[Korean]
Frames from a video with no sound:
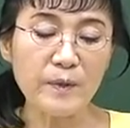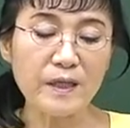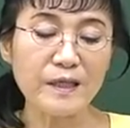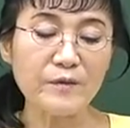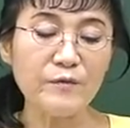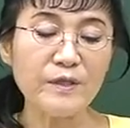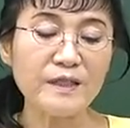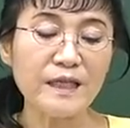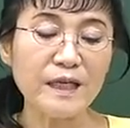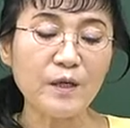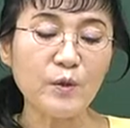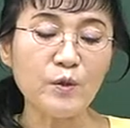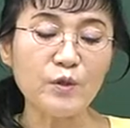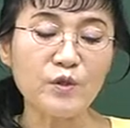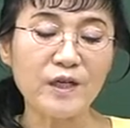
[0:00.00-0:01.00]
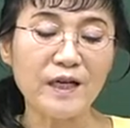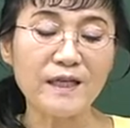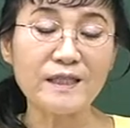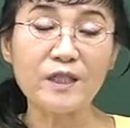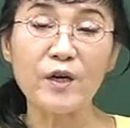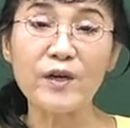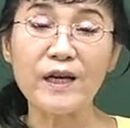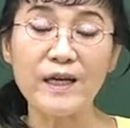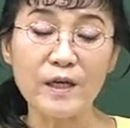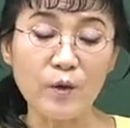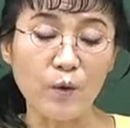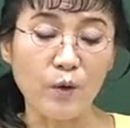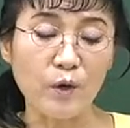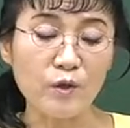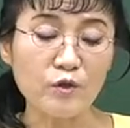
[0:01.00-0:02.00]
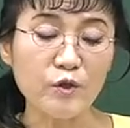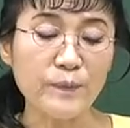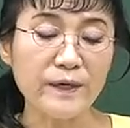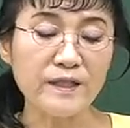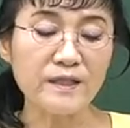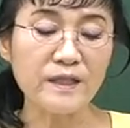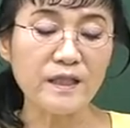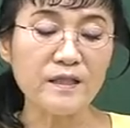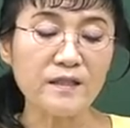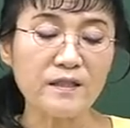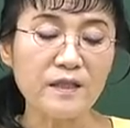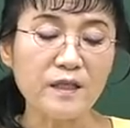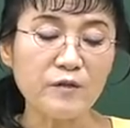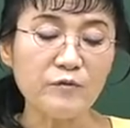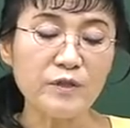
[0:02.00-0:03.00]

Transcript: 보게 된 위생곤충학의 정의가 있고 두 번째는